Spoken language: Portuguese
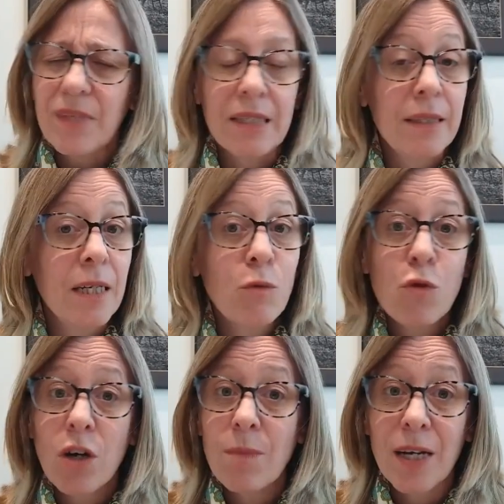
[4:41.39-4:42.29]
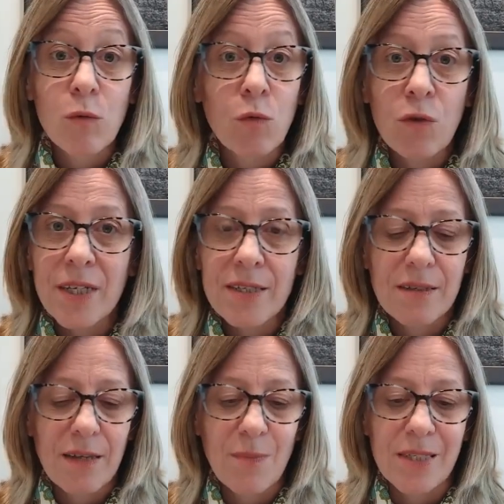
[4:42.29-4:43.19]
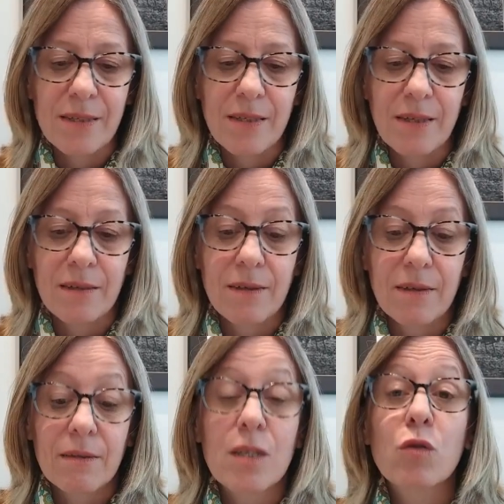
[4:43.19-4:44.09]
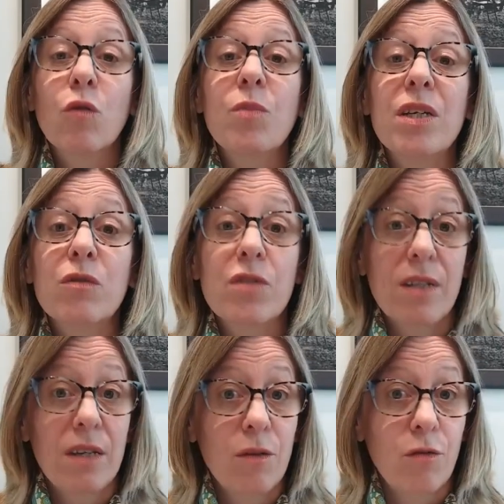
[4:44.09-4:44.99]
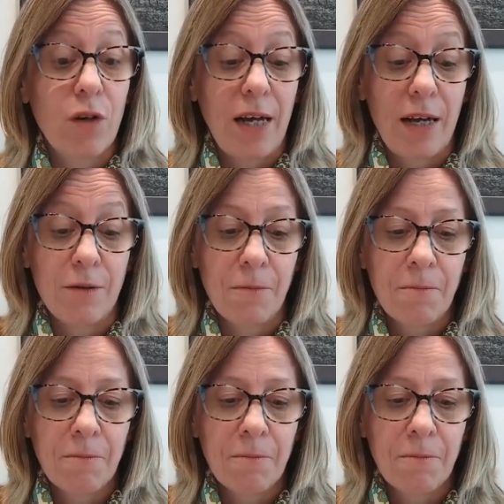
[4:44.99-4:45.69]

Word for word: Não te amargures em demasia, descobrindo-se equivocado.